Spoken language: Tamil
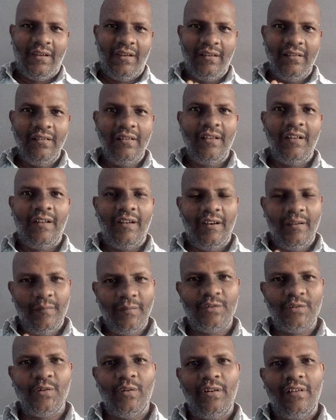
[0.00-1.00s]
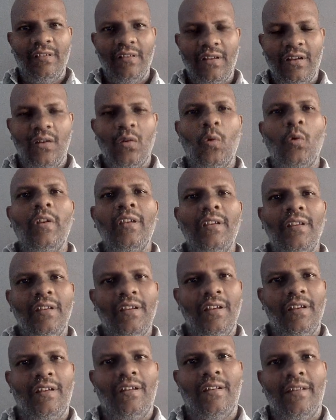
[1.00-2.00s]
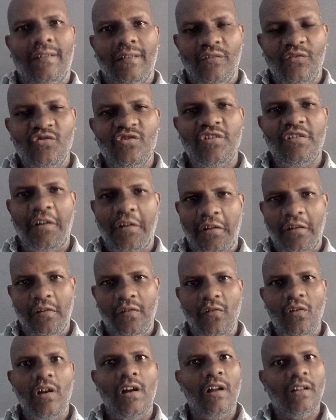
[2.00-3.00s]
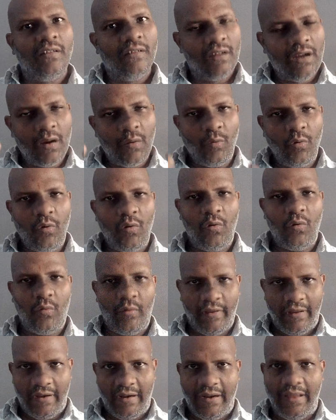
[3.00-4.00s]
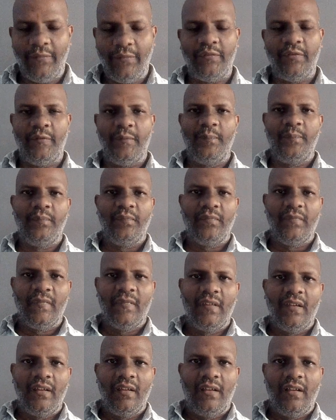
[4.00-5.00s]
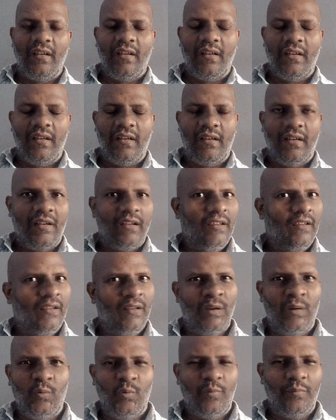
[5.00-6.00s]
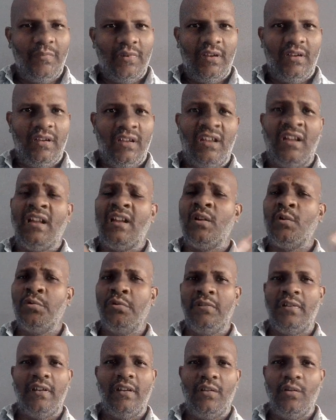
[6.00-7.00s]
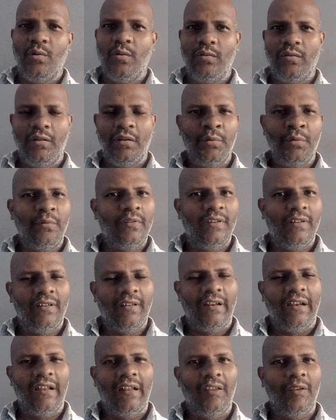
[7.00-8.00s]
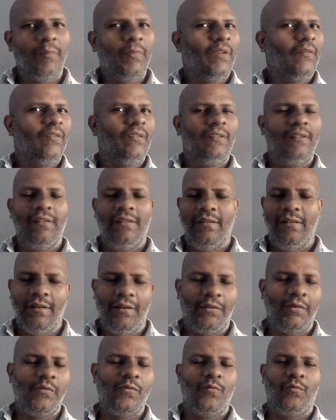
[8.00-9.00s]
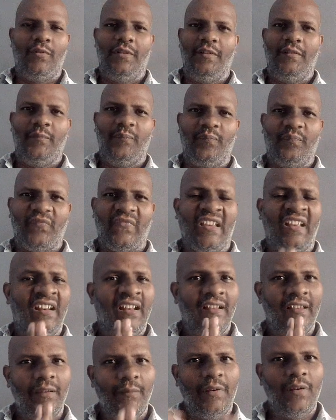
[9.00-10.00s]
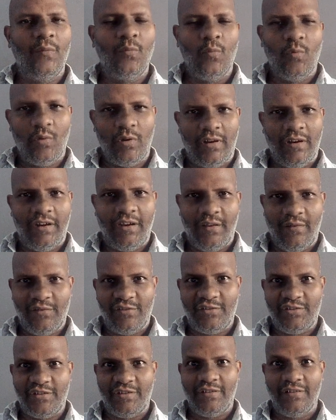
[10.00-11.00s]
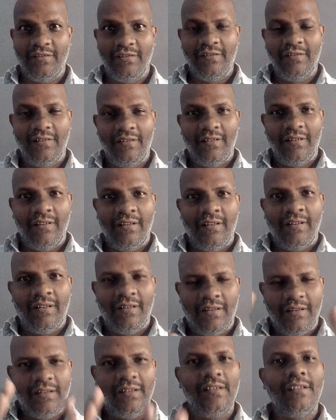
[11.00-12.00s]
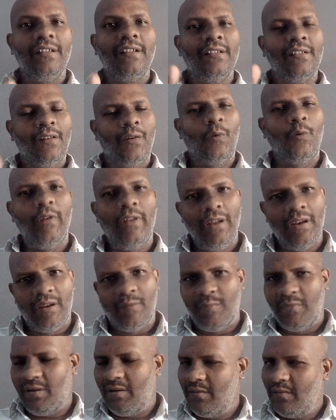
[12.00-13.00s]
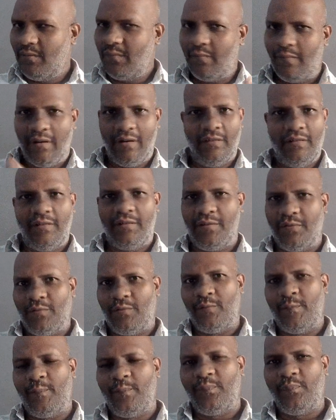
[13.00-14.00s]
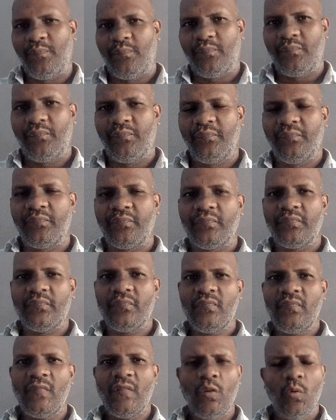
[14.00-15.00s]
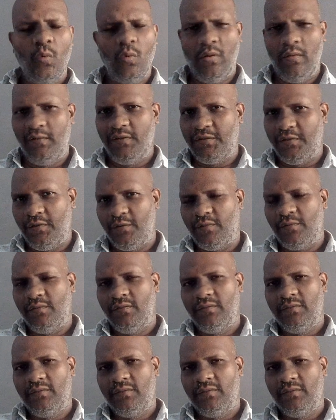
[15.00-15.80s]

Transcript: இந்த நிமிஷம் இந்த நொடி நீங்கள் என்ன இருக்கீங்களோ அதுதான் உங்களுடைய லைஃப் அதுதான் உண்மை யாரோ ஒருத்தர் ஏதோ சொல்லி கொடுத்தது எல்லாத்தையுமே வந்து எடுத்துக்கக்கூடாது எல்லாத்தையுமே ஓரம் கட்டி வச்சுட்டு இந்தந்த நொடியை நம்ம வாழ்ந்துட்டுருக்கணும் ஒரு விஷயம்